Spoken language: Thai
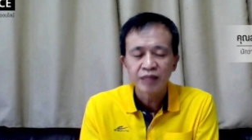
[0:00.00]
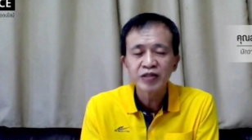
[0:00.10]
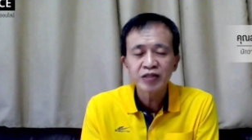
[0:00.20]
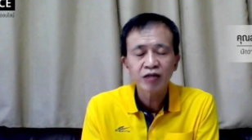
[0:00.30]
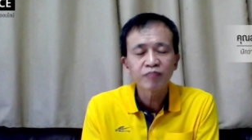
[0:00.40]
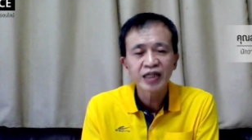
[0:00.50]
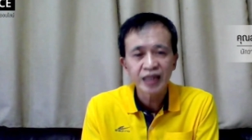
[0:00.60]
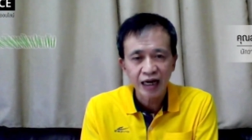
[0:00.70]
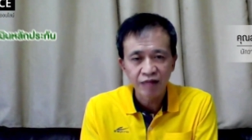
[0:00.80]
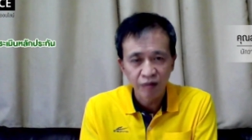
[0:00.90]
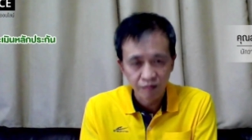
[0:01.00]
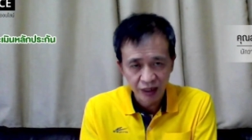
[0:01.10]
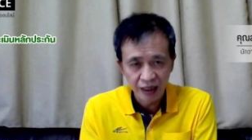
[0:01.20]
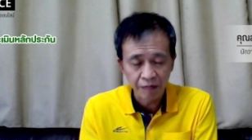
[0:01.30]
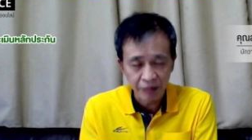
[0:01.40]
มันจะต้องมีการประเมิ
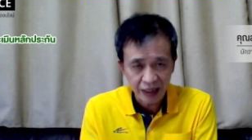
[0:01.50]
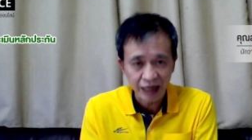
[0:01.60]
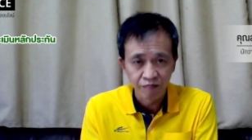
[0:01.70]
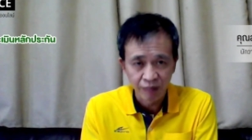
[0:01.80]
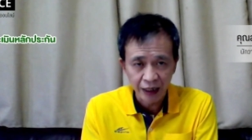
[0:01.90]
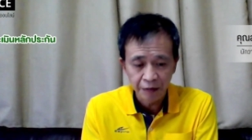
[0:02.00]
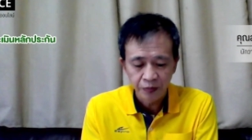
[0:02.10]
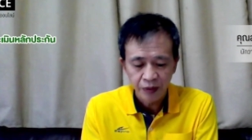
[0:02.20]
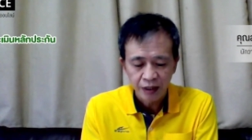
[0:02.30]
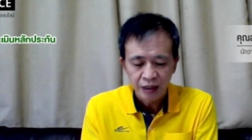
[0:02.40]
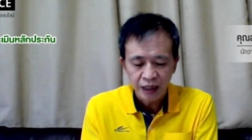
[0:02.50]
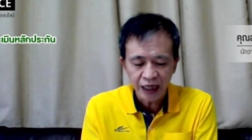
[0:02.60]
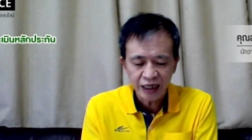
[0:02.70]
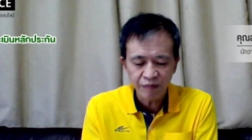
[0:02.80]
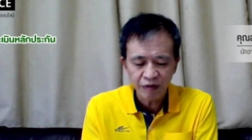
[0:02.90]
นหลักประกันใหม่
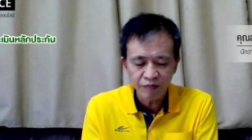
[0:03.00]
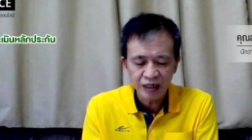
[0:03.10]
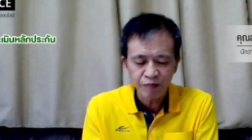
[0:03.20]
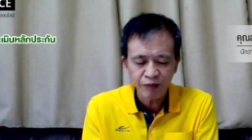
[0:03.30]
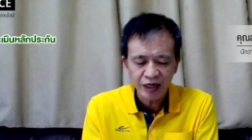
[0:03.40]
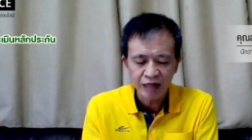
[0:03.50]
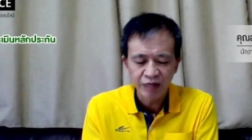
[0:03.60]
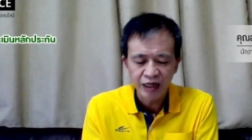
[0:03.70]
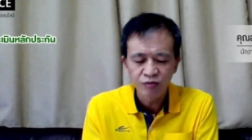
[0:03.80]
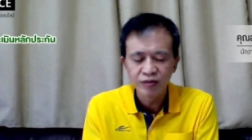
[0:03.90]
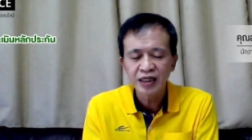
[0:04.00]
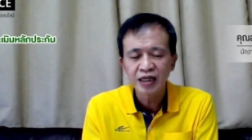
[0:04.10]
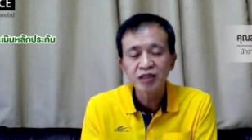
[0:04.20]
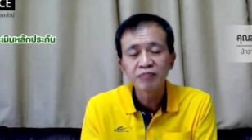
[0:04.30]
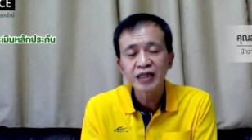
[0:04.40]
ไอ้การประเมินหลักประกันใหม่ตรงนี้
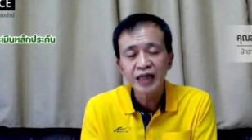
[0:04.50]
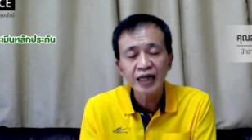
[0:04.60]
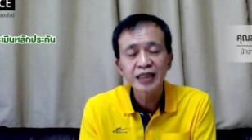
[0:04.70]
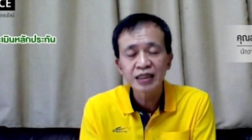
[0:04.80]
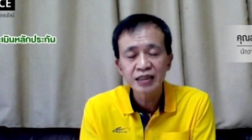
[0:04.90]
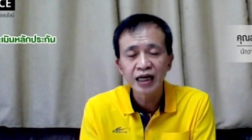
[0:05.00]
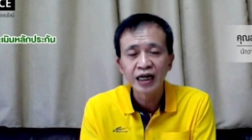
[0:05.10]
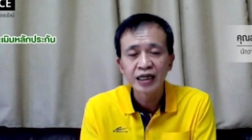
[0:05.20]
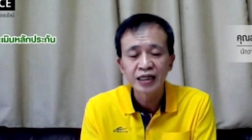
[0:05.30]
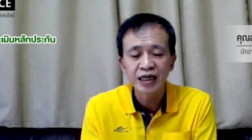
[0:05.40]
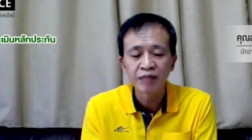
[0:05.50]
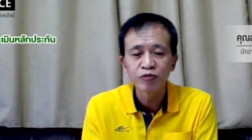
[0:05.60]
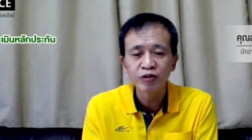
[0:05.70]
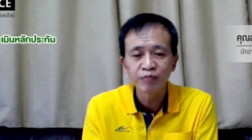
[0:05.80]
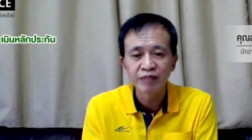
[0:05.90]
เนี่ยมีค่าใช้จ่ายนะครับอ
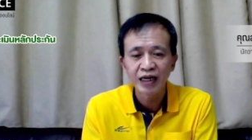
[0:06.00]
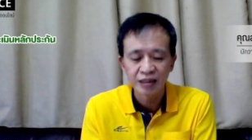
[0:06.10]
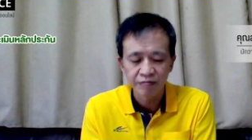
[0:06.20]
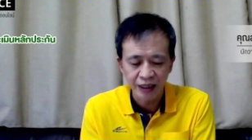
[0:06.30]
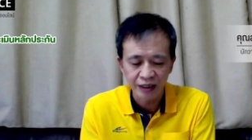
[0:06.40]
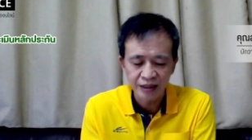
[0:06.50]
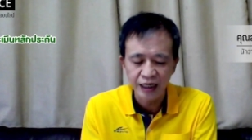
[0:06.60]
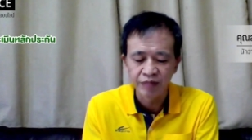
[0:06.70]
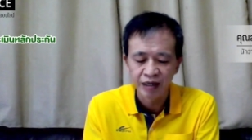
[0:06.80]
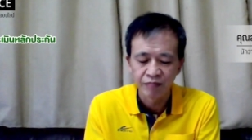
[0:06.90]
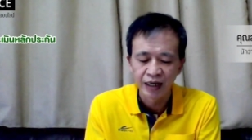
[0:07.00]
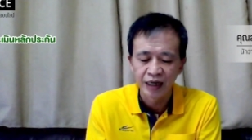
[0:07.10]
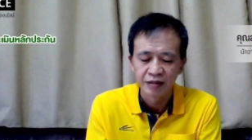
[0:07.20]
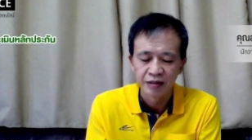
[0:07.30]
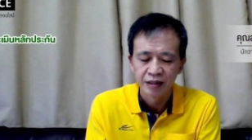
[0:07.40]
ยู่ที่ประมาณ 1 0 0 0ถึง3,000บาท
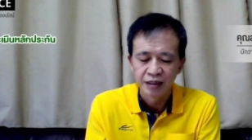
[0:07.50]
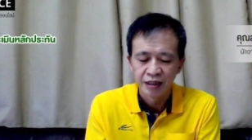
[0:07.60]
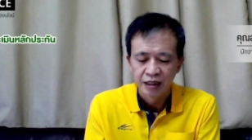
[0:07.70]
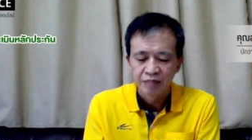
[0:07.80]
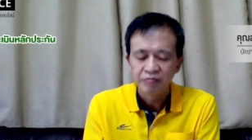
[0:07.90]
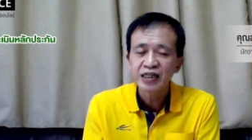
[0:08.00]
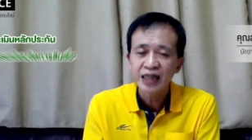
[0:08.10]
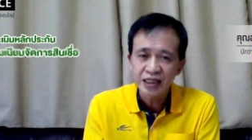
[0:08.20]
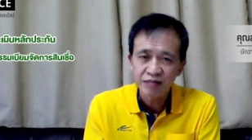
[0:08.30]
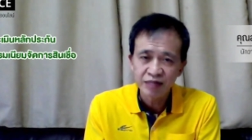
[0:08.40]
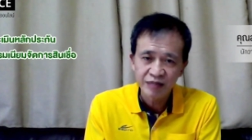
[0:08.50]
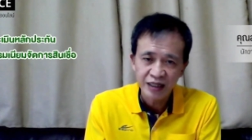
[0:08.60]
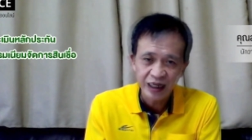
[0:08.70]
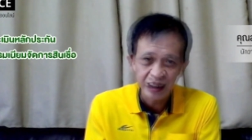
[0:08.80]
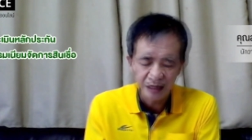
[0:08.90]
มีค่าธรรมเนียมใน
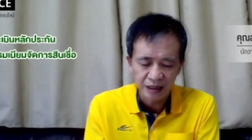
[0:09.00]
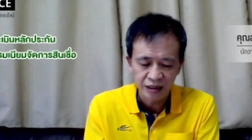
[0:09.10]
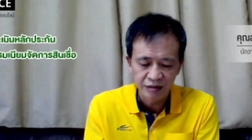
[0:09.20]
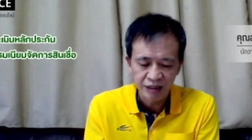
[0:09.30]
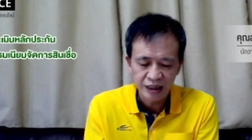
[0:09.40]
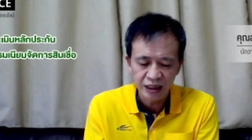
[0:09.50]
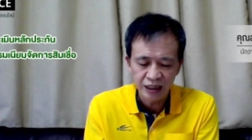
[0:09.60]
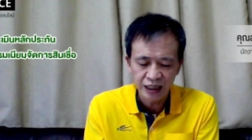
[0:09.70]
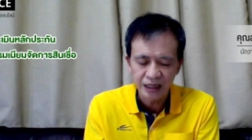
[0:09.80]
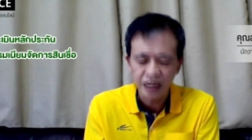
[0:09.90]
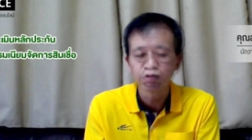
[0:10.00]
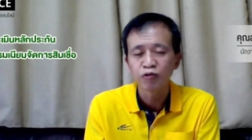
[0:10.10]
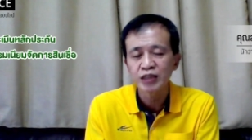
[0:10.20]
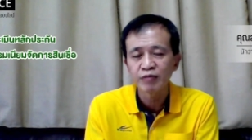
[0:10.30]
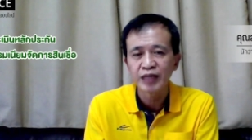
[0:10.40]
การจัดสินเชื่อเนี่ยแต่ก็อยู่
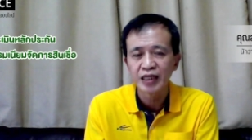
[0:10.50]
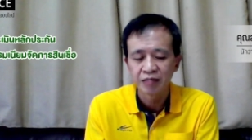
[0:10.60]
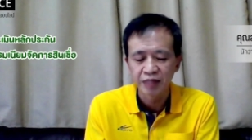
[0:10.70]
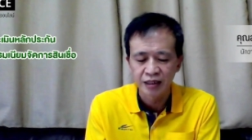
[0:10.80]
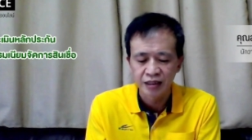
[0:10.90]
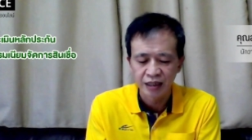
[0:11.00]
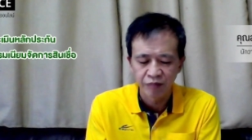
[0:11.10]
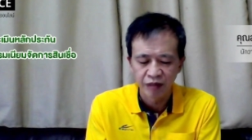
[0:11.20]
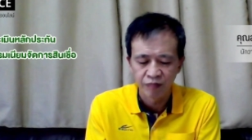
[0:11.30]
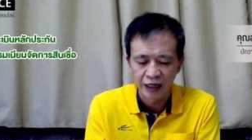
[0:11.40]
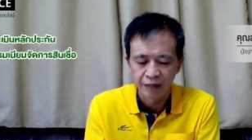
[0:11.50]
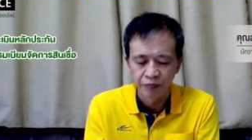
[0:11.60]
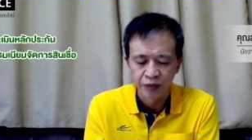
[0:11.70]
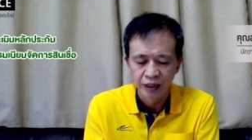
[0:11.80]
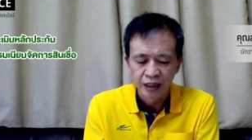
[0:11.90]
สักประมาณ 1 0 0 0ถึง3,000บาท
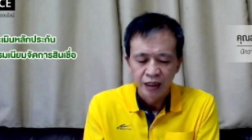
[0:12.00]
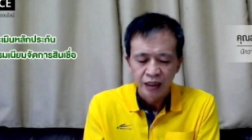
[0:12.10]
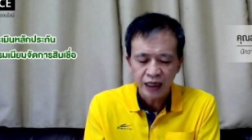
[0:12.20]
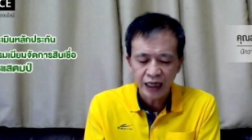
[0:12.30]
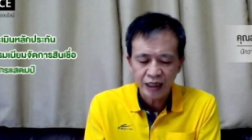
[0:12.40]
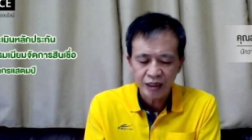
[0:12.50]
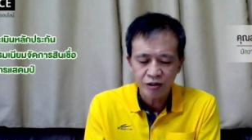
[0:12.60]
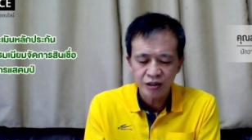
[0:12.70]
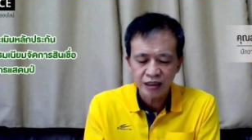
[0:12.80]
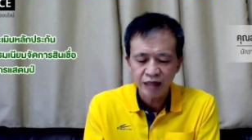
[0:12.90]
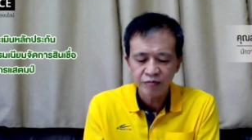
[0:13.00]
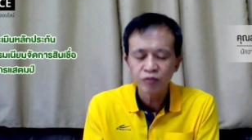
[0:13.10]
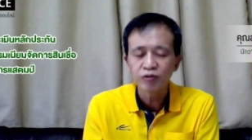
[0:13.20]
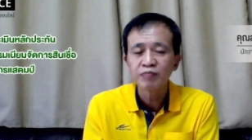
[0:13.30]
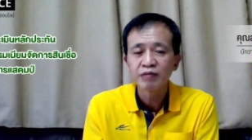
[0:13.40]
ค่าอากรสแตมก็
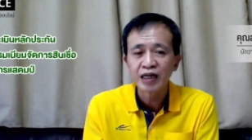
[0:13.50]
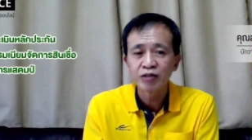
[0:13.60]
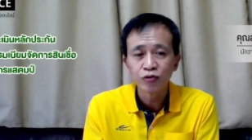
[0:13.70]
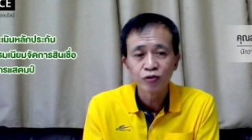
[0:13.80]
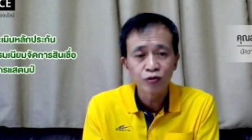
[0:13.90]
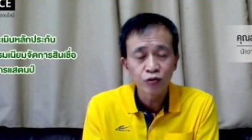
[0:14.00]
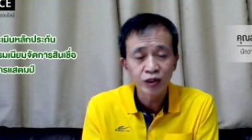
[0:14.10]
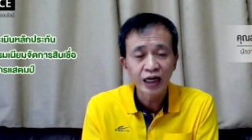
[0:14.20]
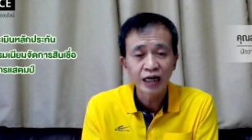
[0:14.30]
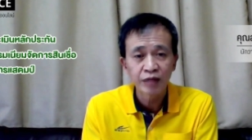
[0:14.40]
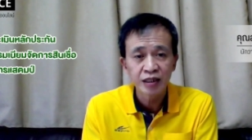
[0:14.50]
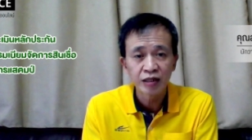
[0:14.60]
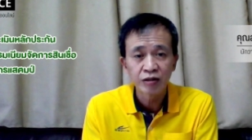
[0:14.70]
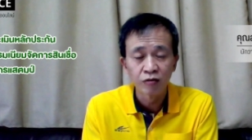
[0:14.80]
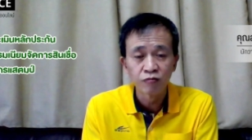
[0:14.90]
อยู่ที่ประมาณ
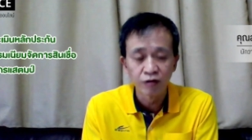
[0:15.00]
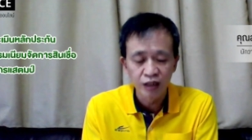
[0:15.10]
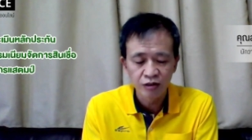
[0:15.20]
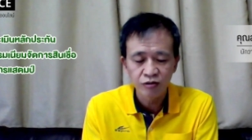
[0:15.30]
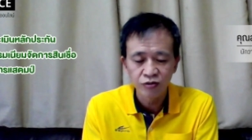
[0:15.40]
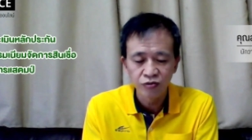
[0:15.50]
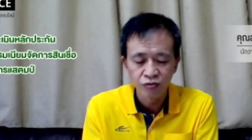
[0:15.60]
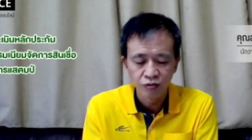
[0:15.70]
0.05%ของวงเงินกู้